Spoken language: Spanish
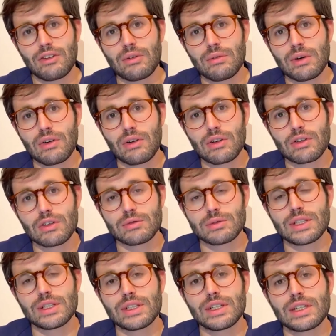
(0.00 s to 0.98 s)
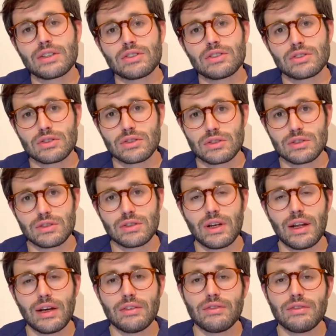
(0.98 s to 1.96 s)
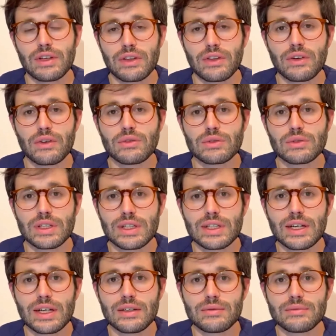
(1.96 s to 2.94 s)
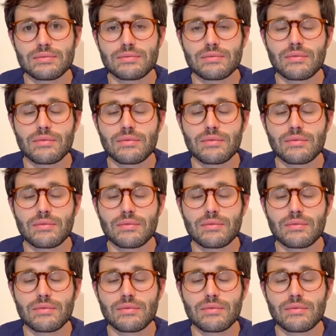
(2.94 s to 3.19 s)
evacuador obstétrico son la infección uterina,